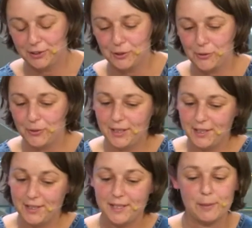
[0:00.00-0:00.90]
dziękuję
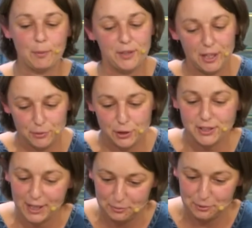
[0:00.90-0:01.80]
i nie zapominajmy,
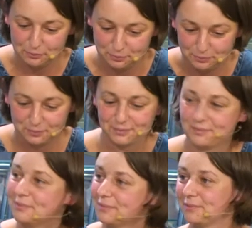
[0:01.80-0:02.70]
czytajmy.
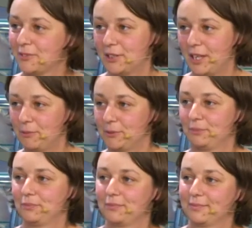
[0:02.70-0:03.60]
Czytajmy. Czytajmy. To
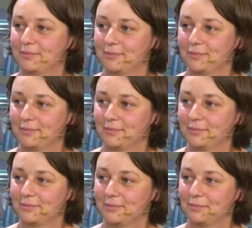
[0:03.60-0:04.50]
się nigdy nie,
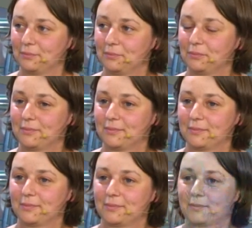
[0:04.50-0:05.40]
nigdy nie znudzi, naprawdę.